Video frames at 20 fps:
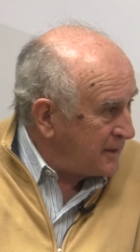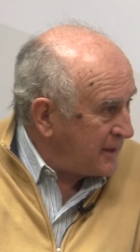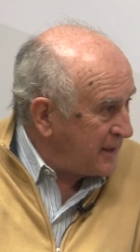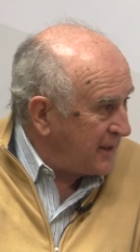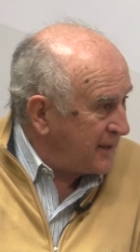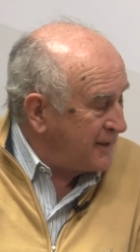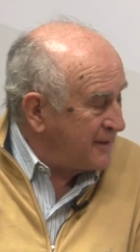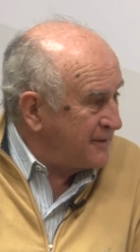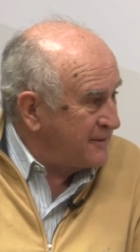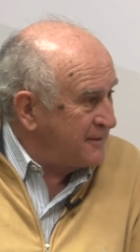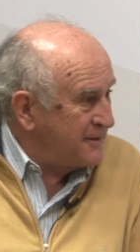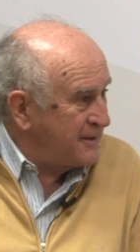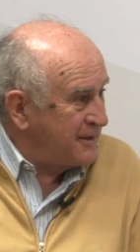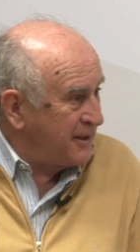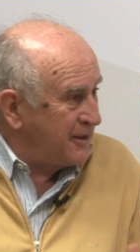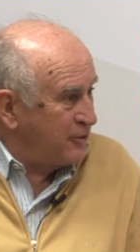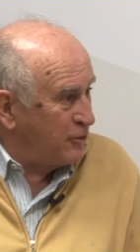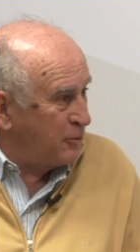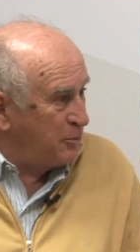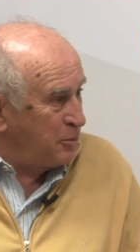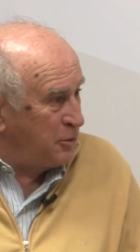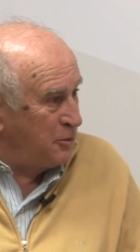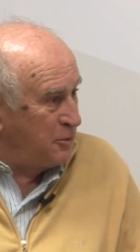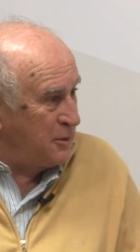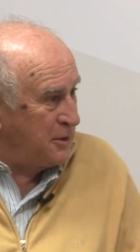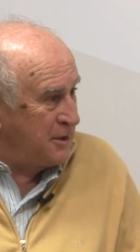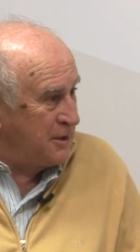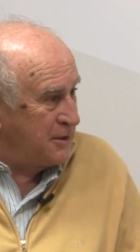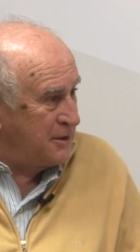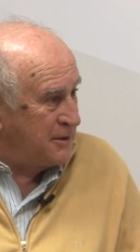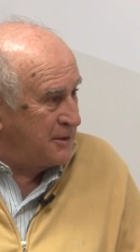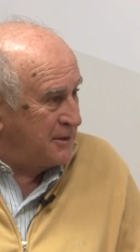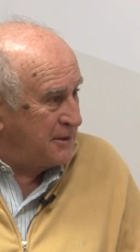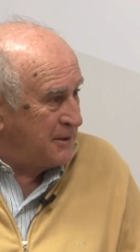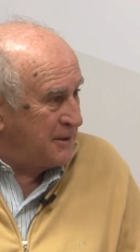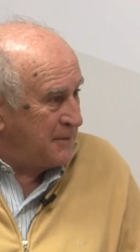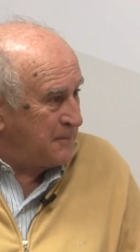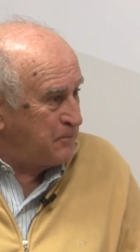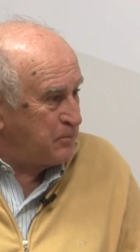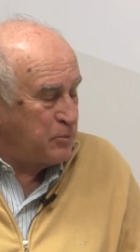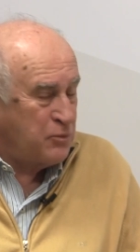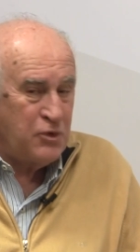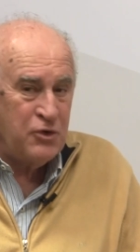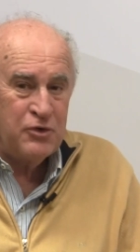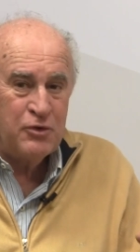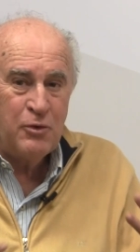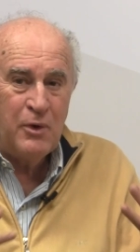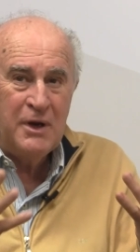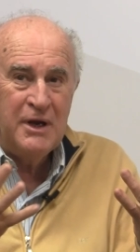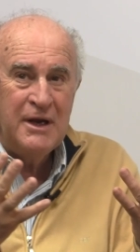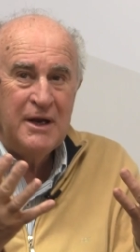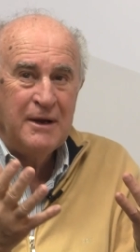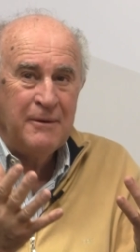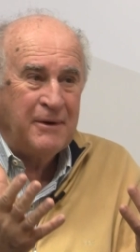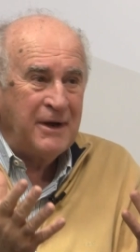a ejercer cargos públicos. Entonces, ¿cuál es la